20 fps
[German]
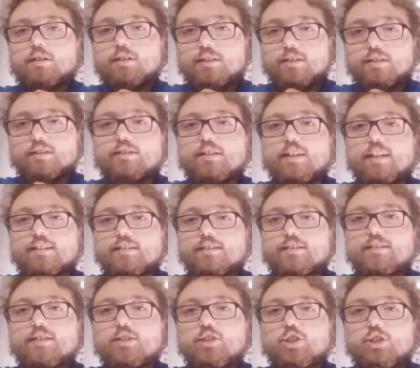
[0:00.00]

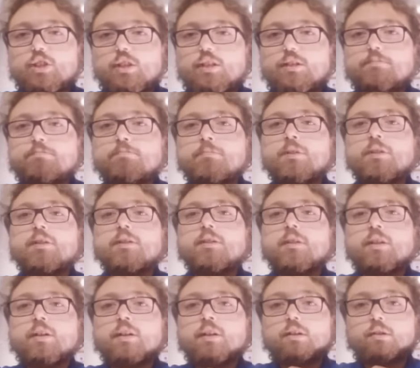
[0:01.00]
Liedertexte geschrieben
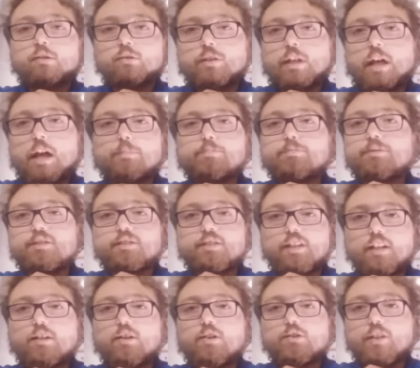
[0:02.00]
und habe die
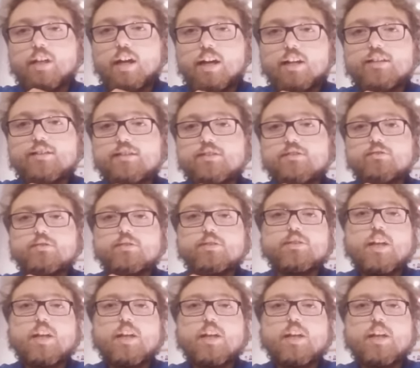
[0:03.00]
dann auch nachgesungen.